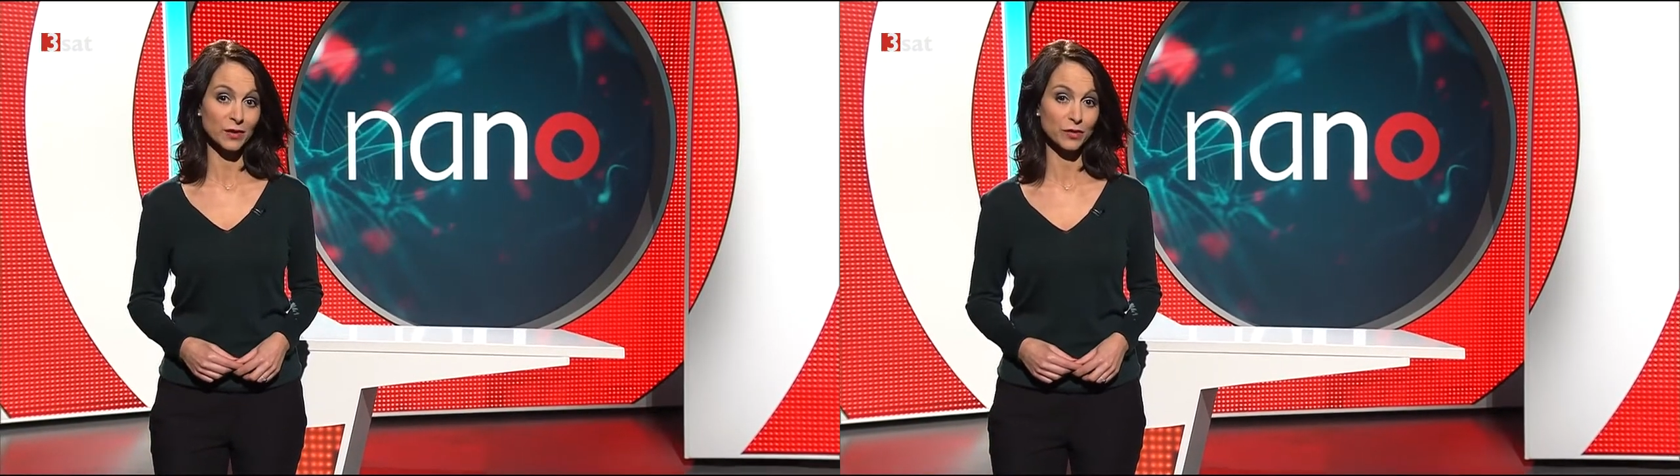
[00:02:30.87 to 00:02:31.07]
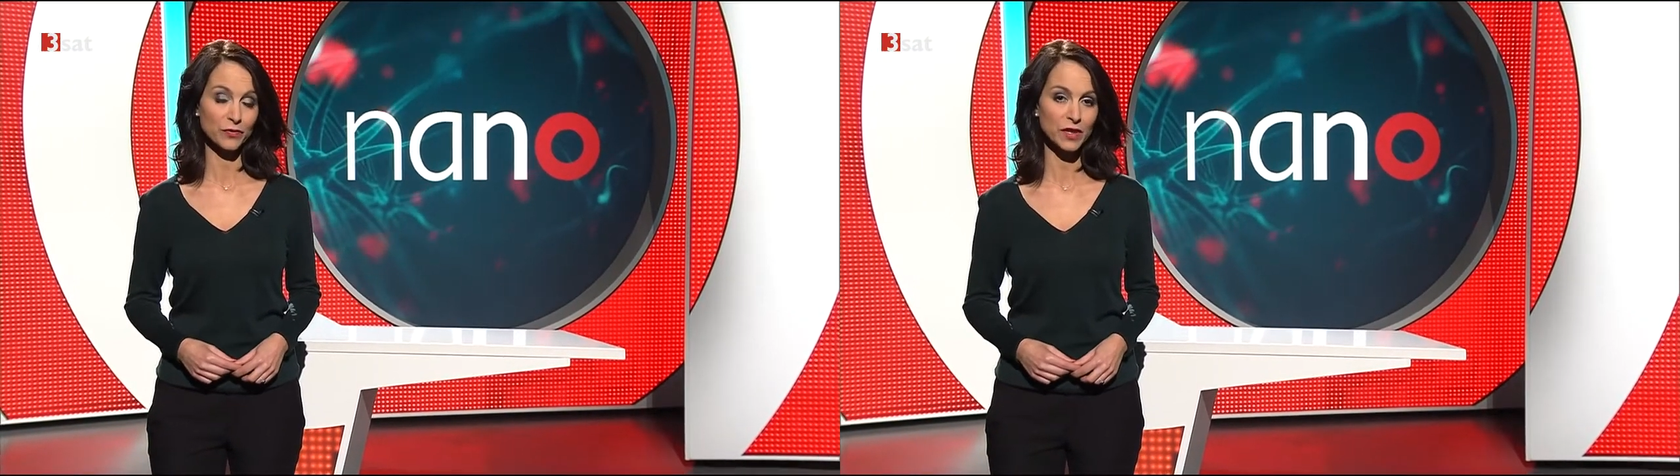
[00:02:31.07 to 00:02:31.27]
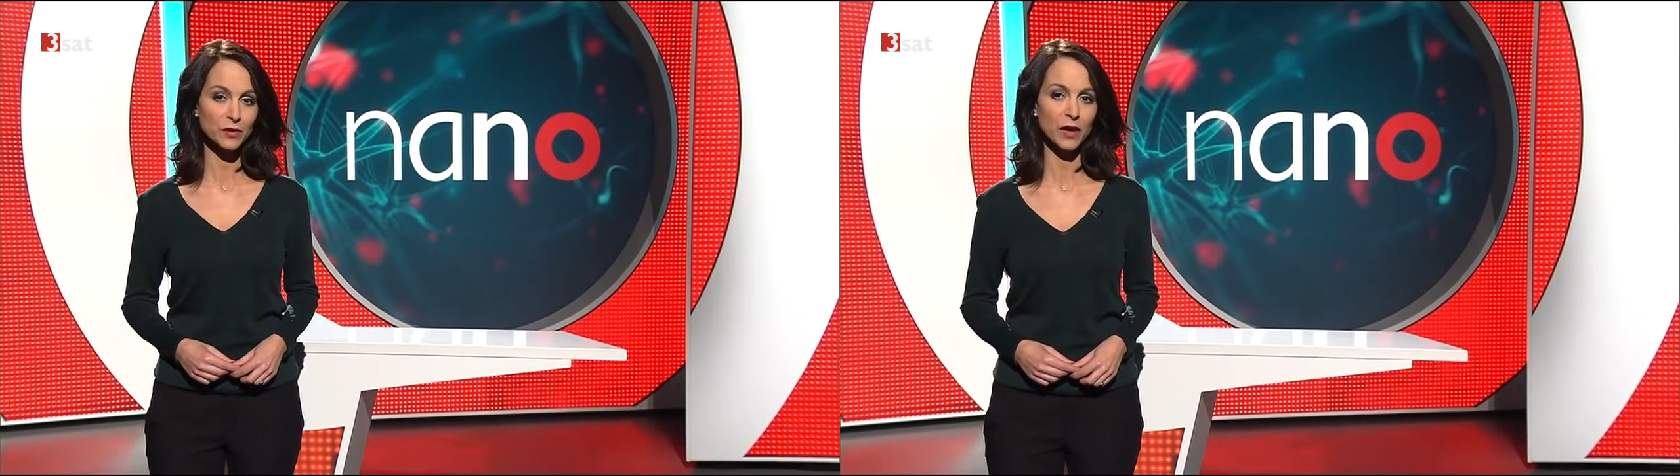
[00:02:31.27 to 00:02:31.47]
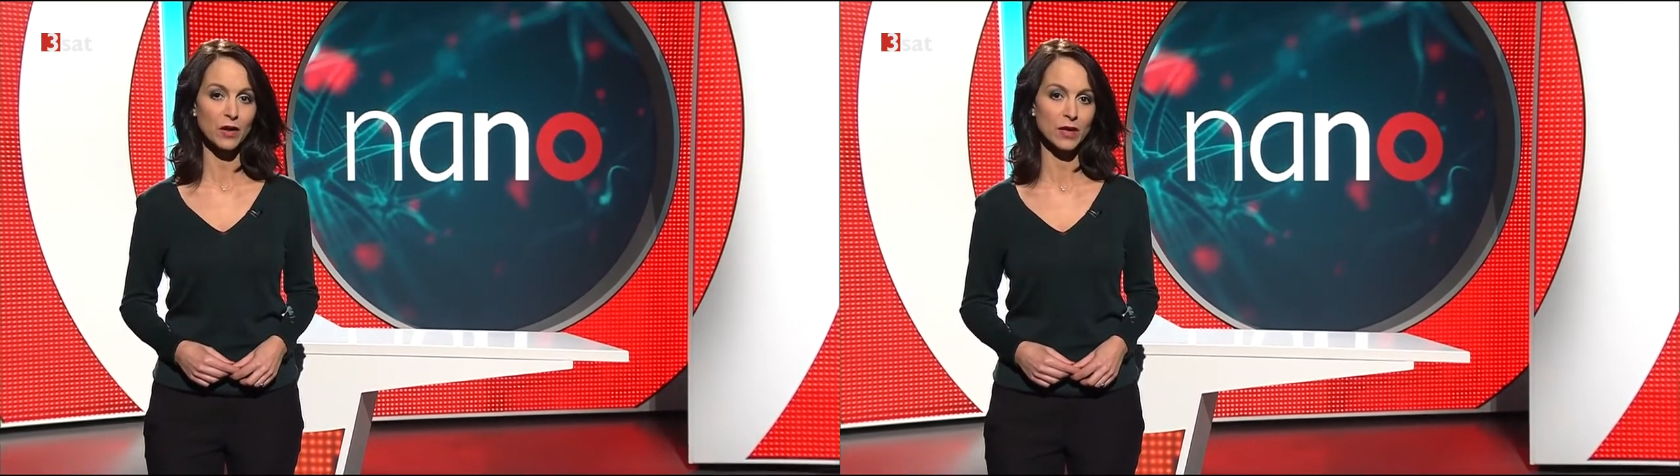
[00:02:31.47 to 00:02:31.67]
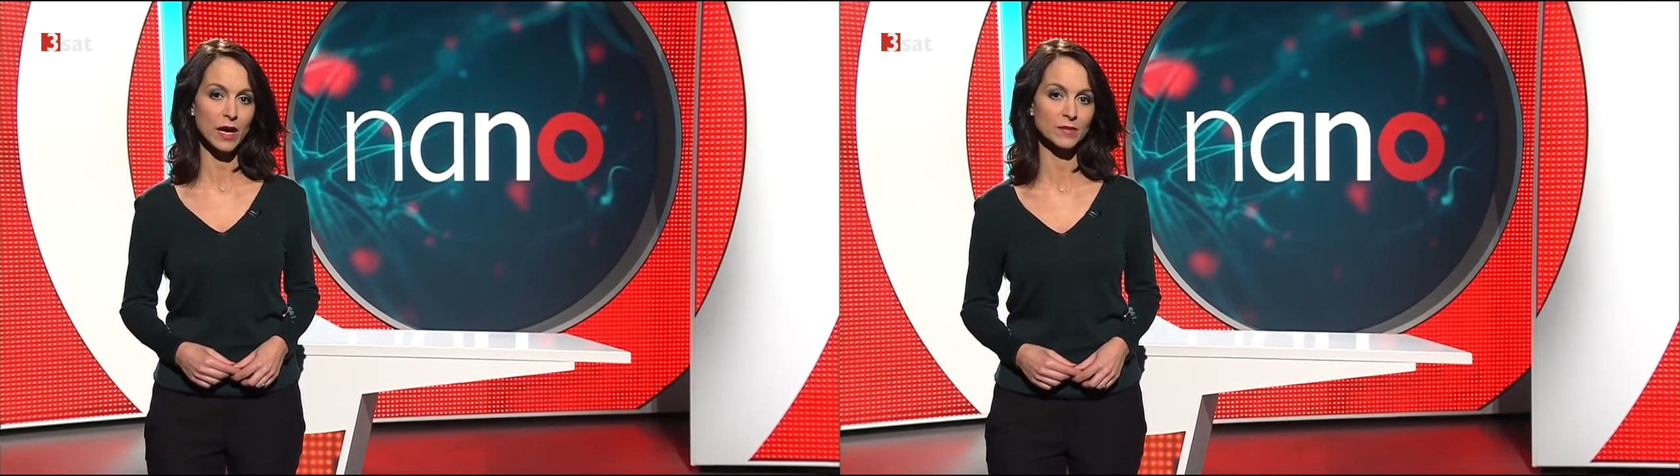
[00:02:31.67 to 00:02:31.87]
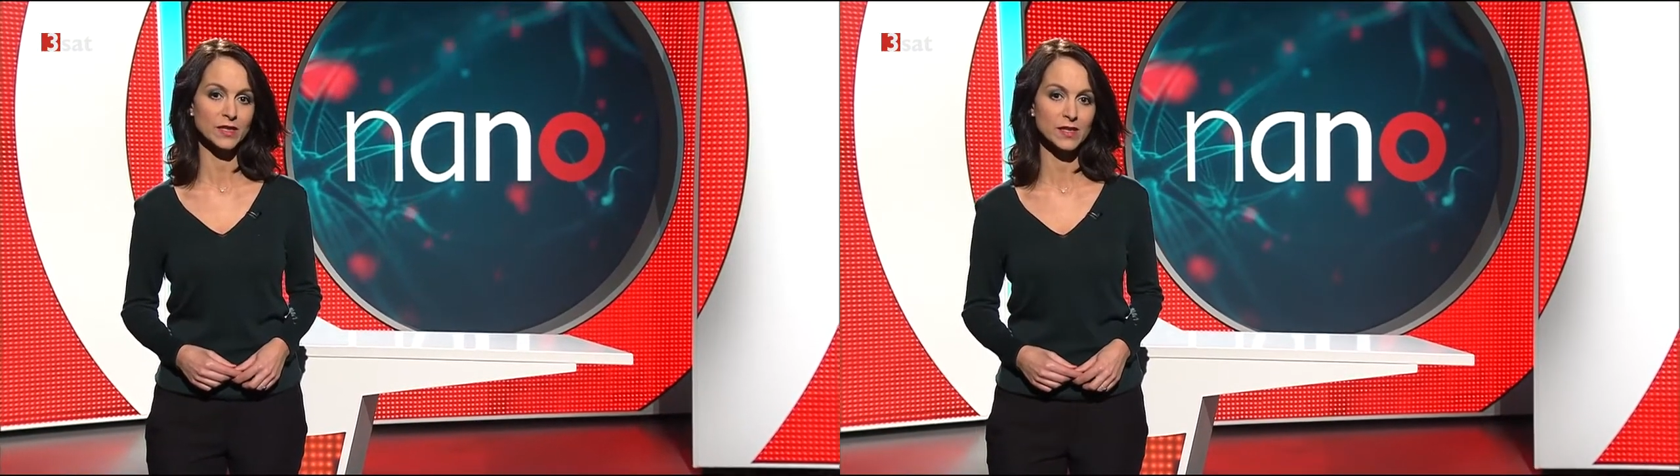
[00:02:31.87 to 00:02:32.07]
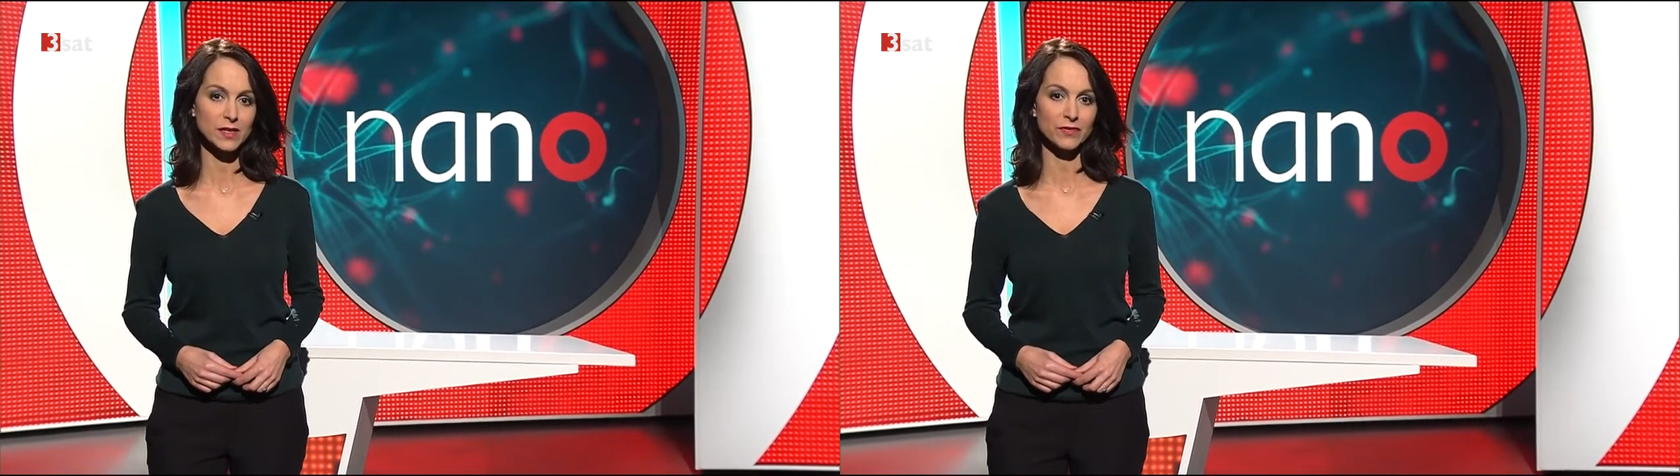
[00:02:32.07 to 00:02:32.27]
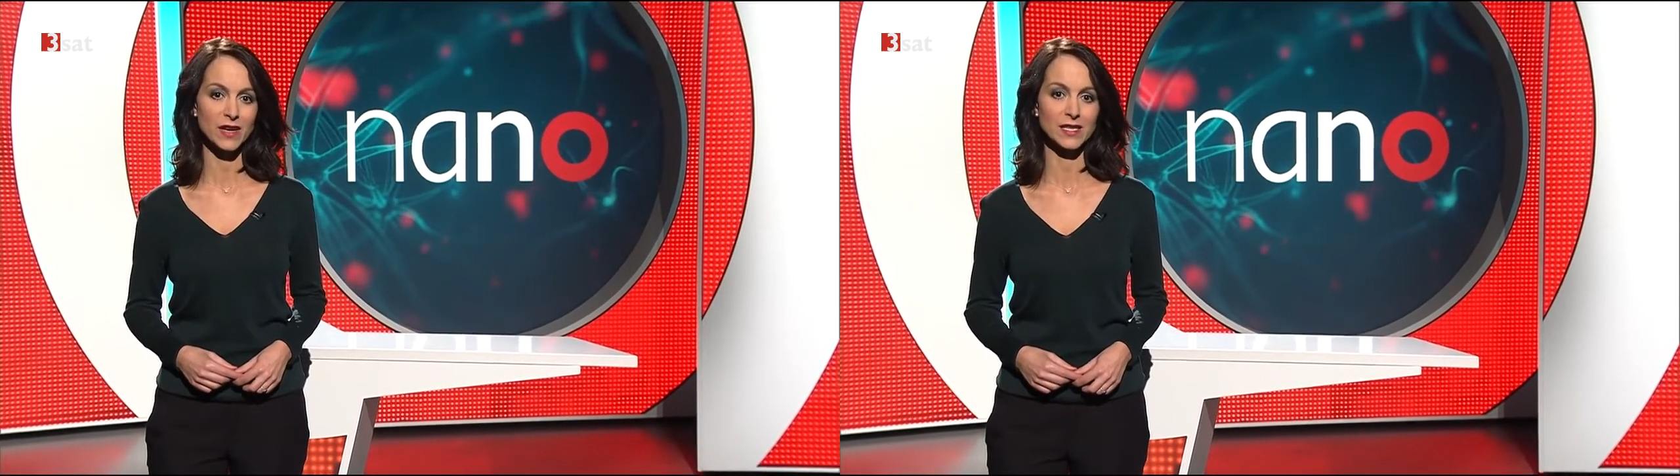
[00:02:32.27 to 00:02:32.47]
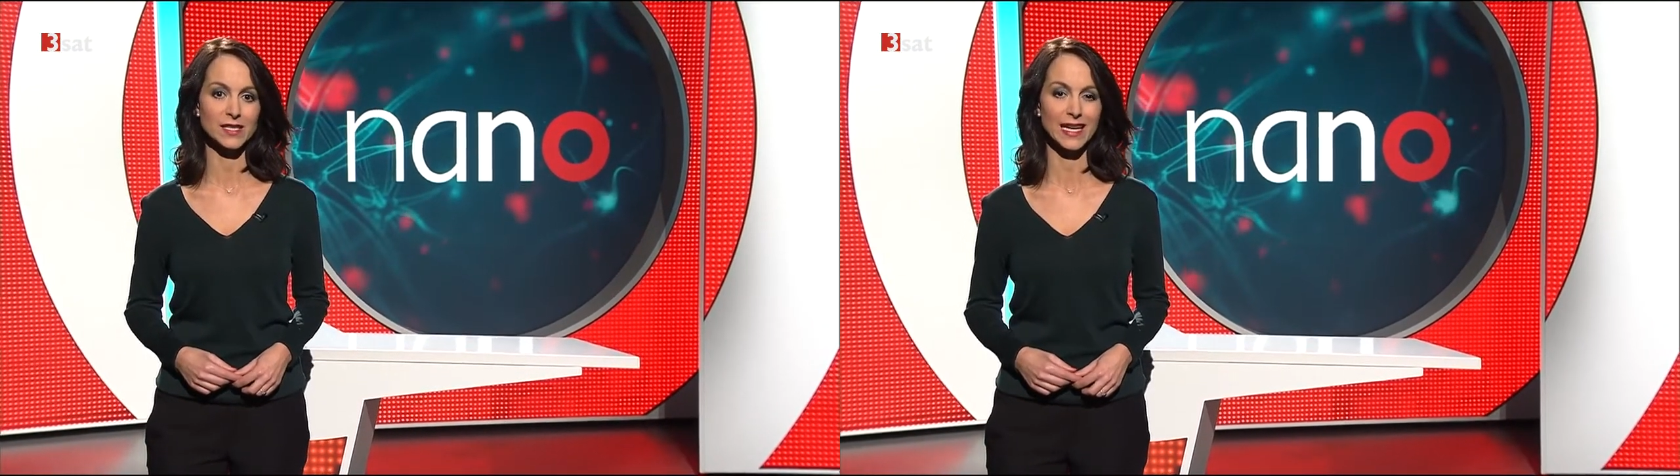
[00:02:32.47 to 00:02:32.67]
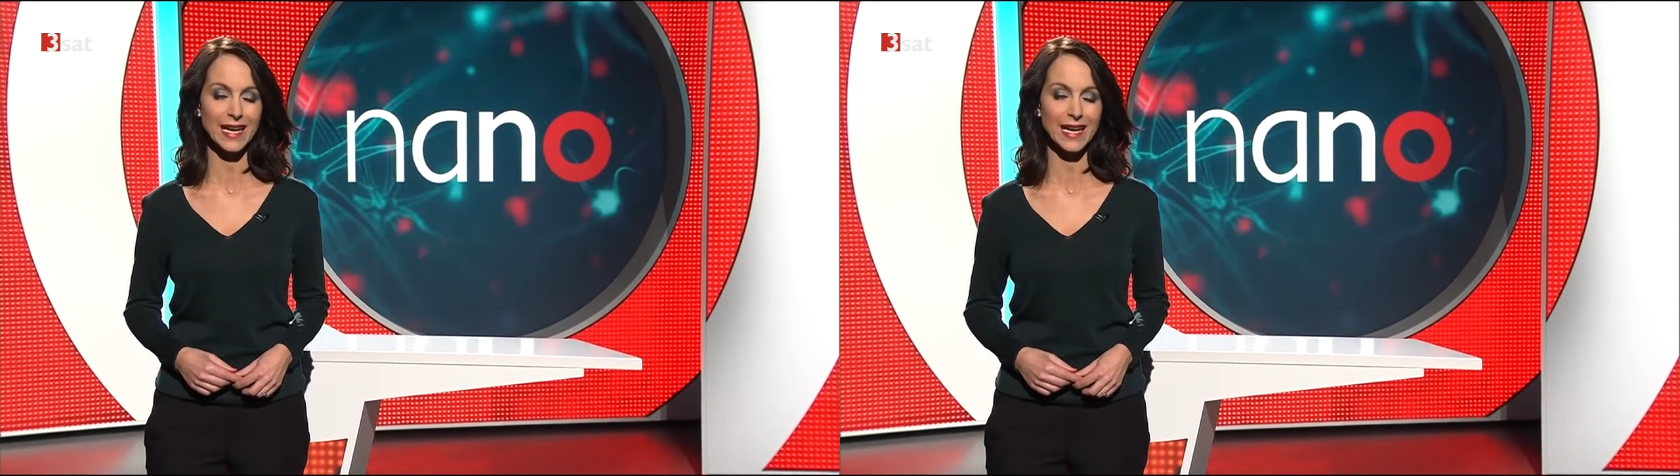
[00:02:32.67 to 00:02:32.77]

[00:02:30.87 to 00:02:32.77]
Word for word: doch viele Frauen haben in dieser Phase